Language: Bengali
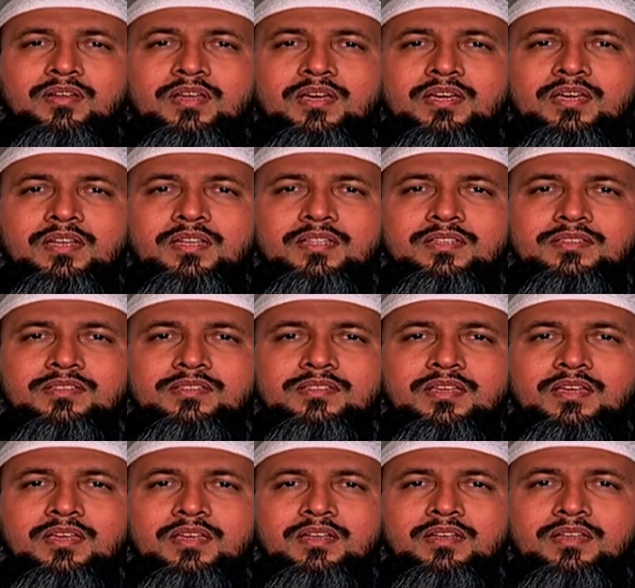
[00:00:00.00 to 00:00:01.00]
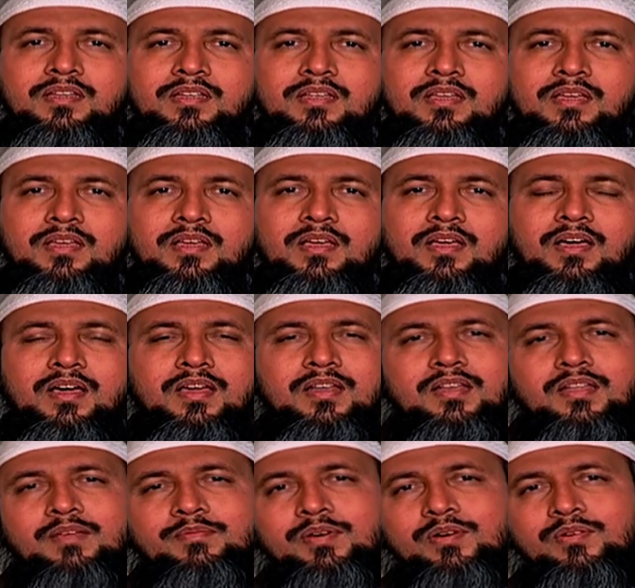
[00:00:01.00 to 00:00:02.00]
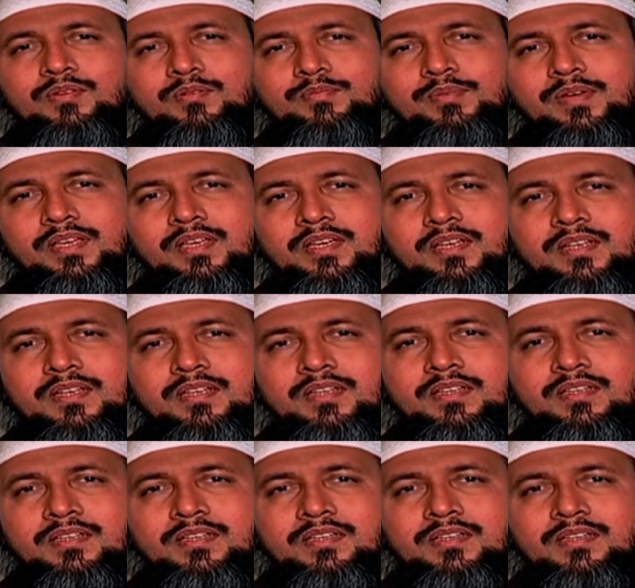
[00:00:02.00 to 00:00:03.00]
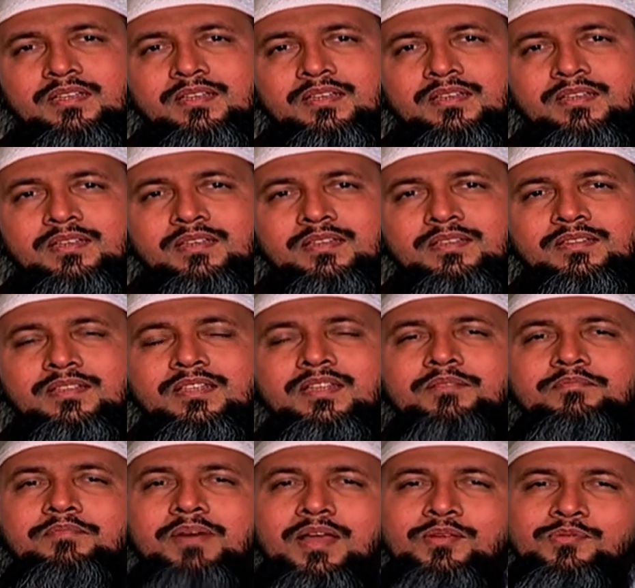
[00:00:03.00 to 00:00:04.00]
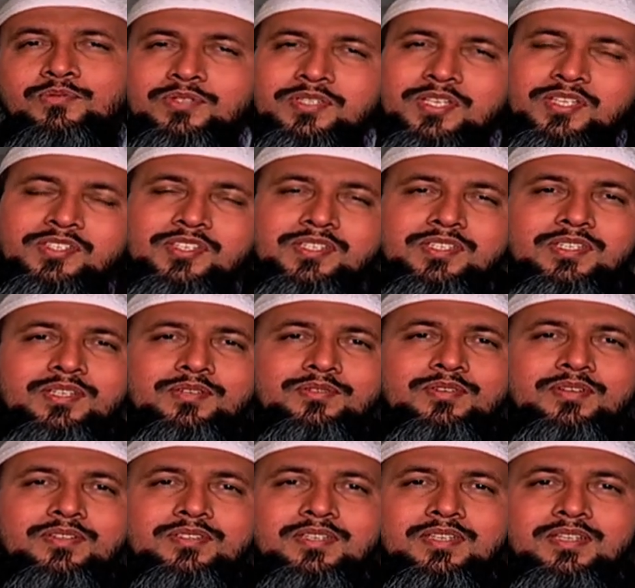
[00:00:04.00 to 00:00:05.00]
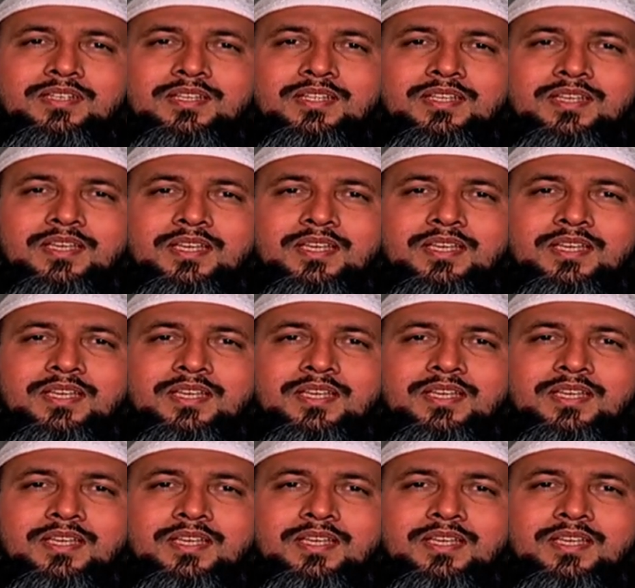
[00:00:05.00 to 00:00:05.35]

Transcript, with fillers: ফলাকাল ইনসান মাহুল বায়ান তিনি মানুষকে সৃষ্টি করেছেন